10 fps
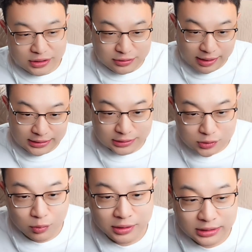吃完挺
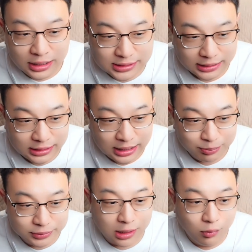聪明的呀，咋的了？
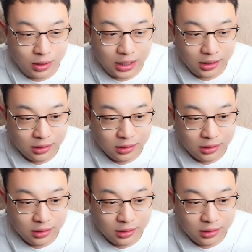不耽误啊。把